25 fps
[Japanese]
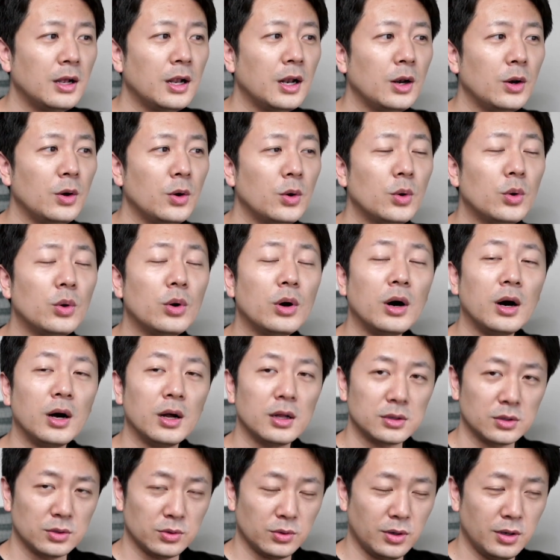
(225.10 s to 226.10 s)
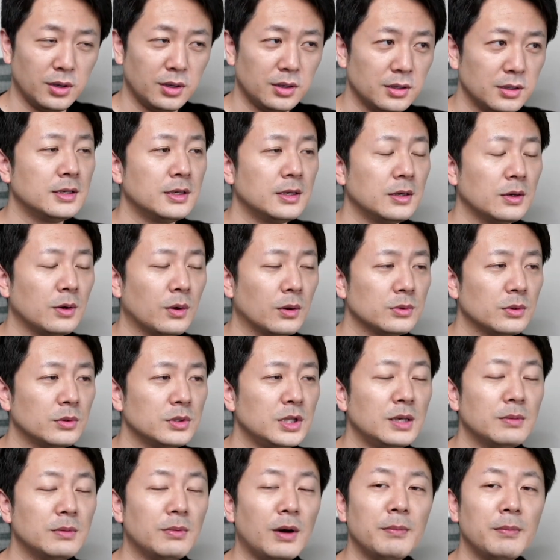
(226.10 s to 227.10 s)
ロート。この
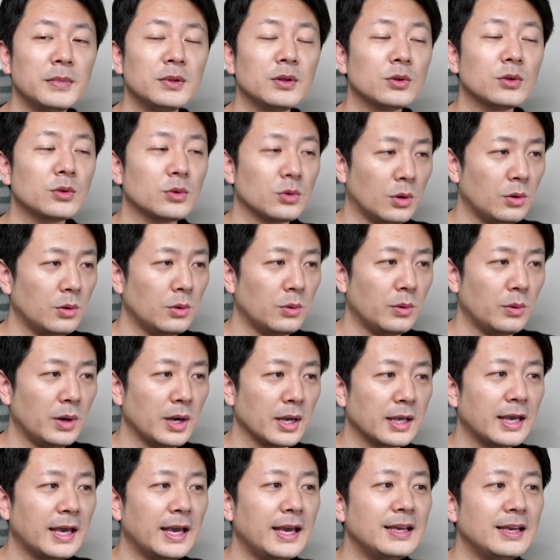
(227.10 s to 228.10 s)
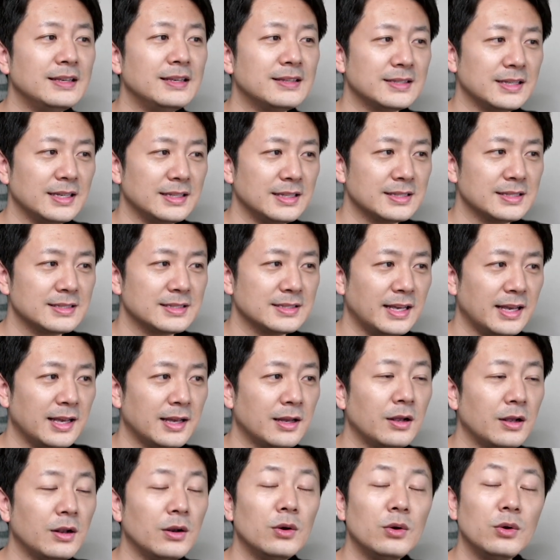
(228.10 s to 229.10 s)
2番目のとは形成ですね。
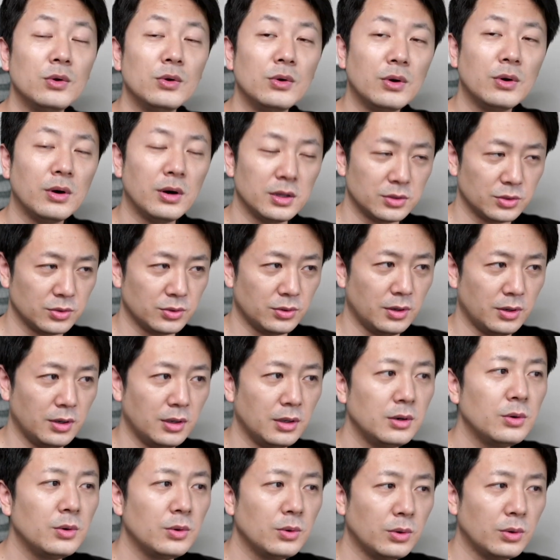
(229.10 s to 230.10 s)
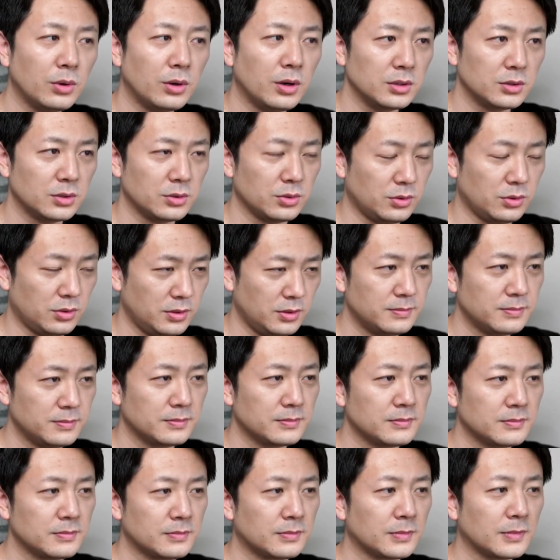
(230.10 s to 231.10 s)
ロート。ロー
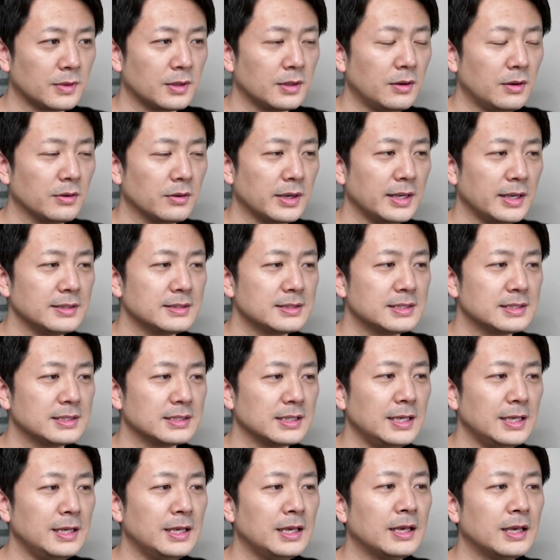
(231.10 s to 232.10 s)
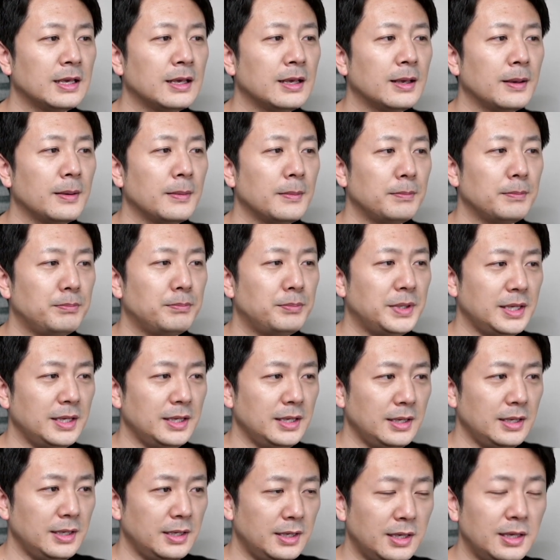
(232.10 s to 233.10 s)
ト。OK。次。
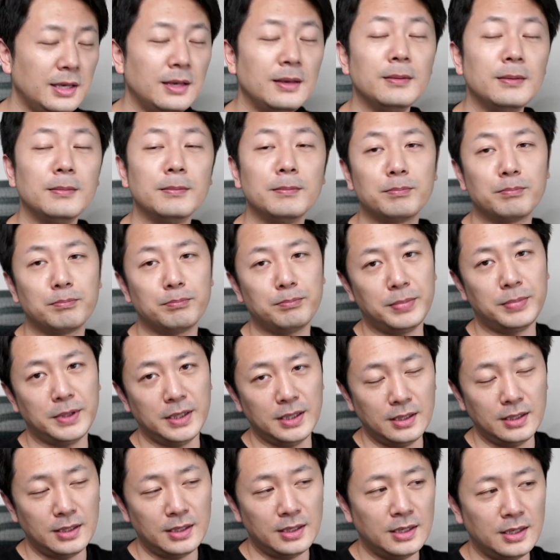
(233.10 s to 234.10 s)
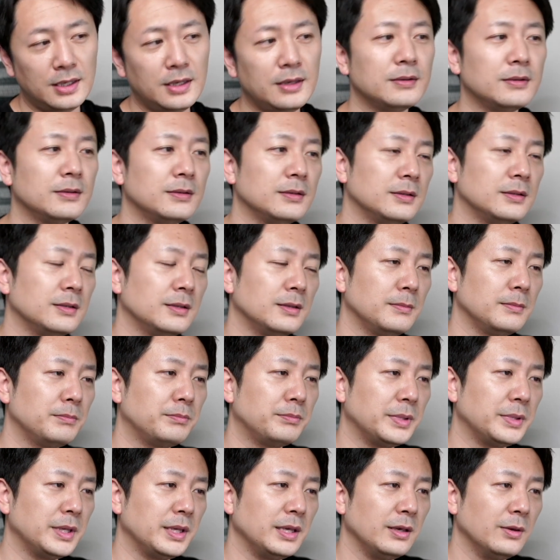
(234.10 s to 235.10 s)
B。B。
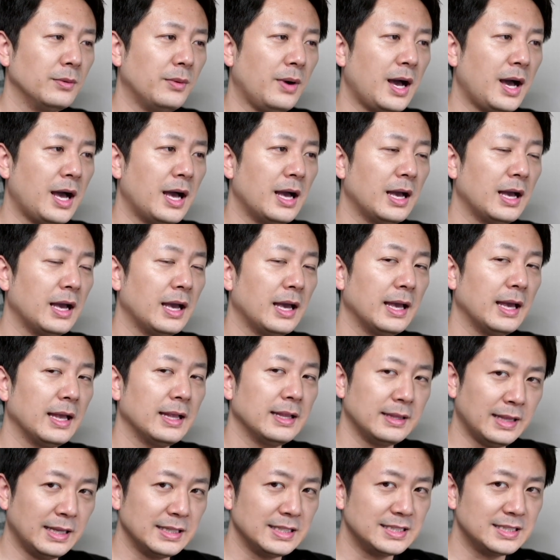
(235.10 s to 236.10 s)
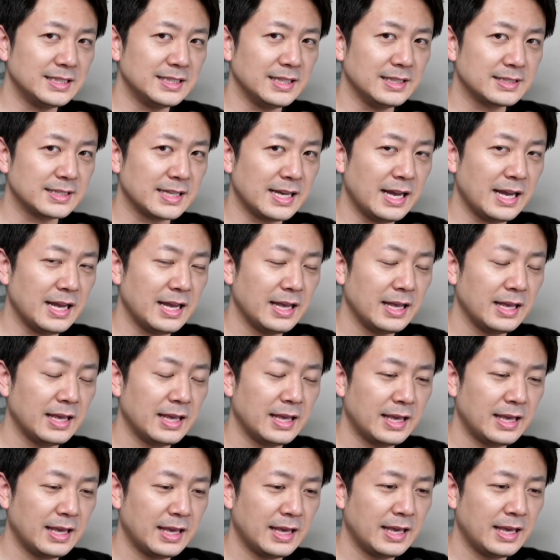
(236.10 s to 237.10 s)
B は何詞ですか
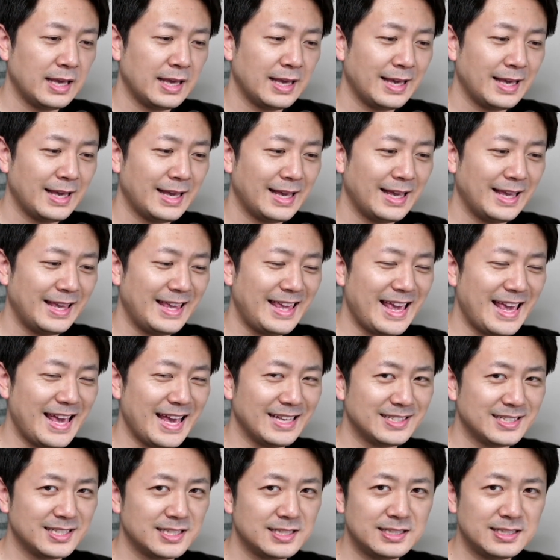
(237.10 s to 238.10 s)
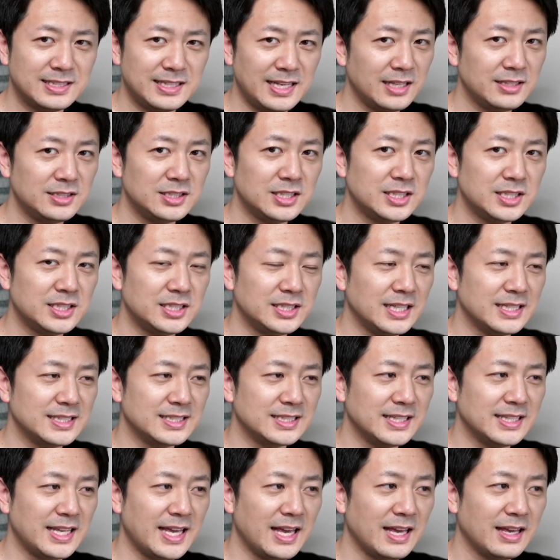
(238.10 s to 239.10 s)
?Yes。前置詞です
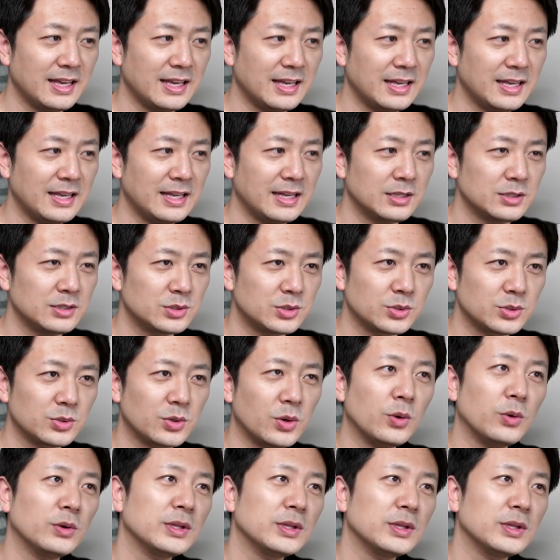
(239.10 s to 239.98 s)
ね。中国語